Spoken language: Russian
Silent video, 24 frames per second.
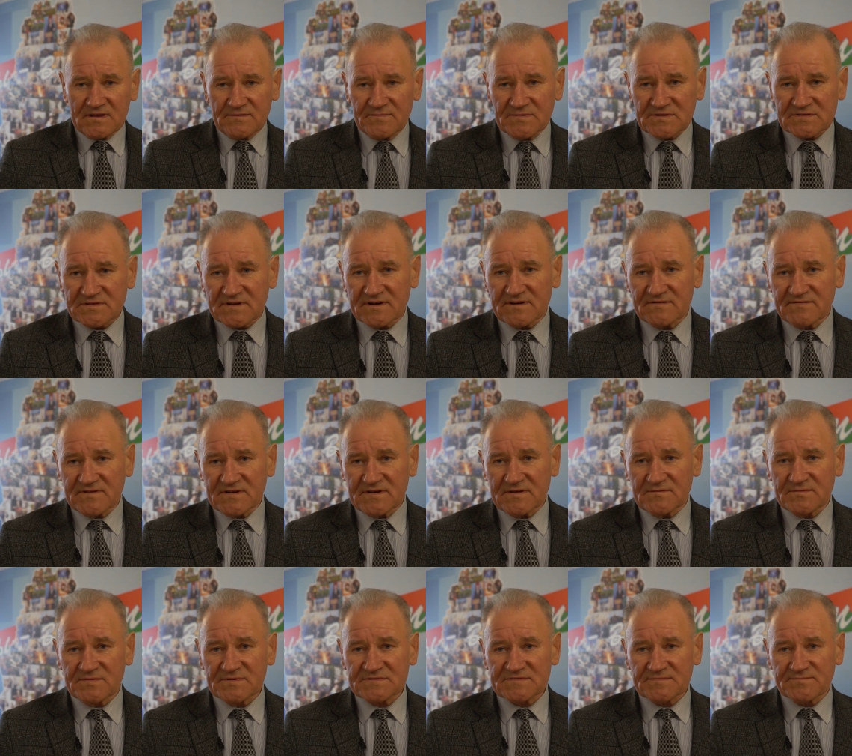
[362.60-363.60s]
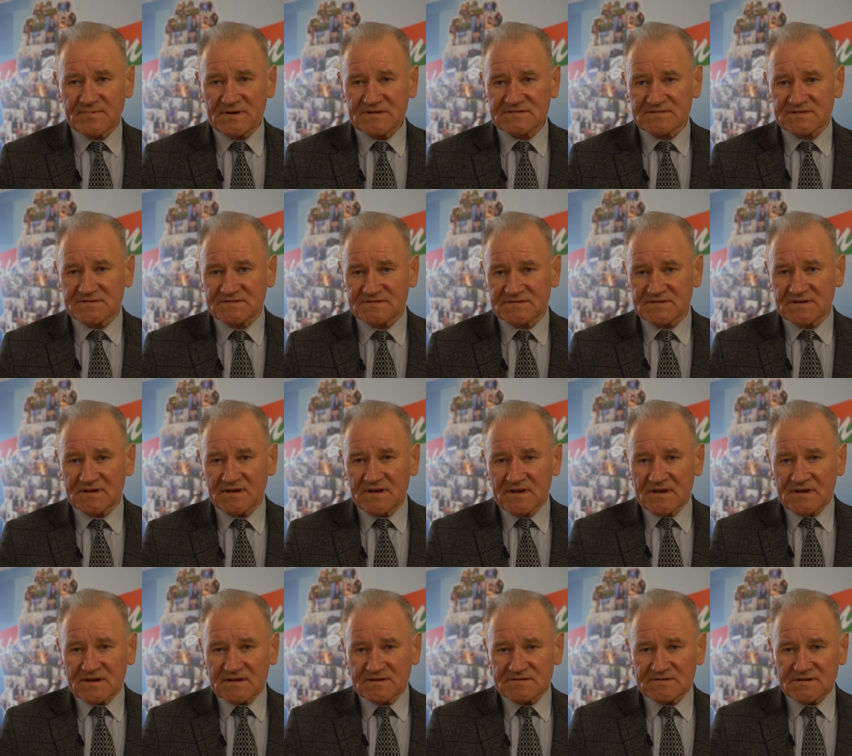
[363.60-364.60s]
именно требования безопасности,
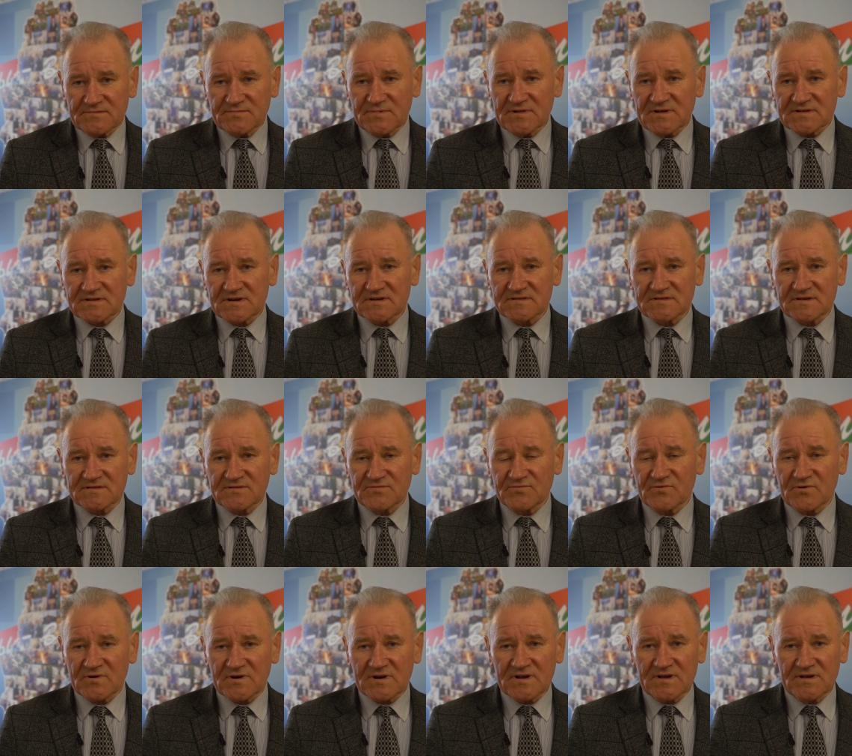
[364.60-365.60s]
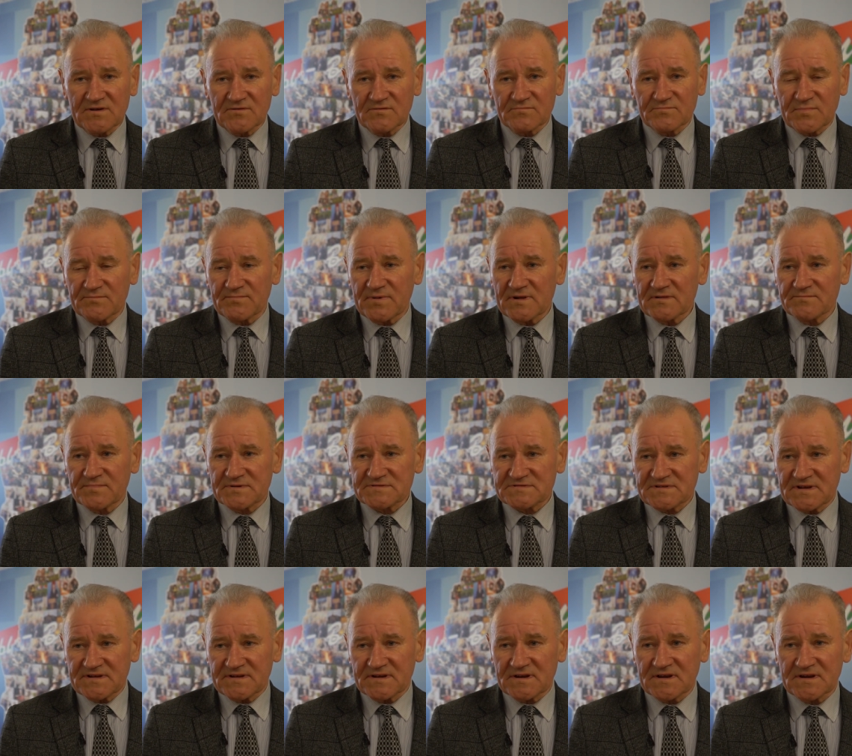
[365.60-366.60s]
где была открыта дверка, и он попал под
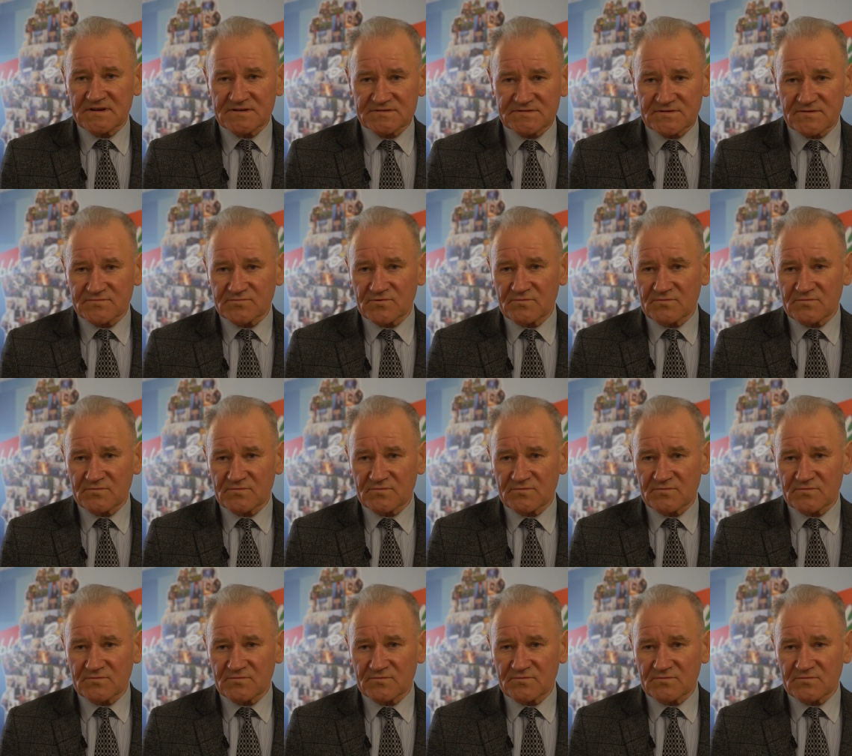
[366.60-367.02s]
заднее колесо.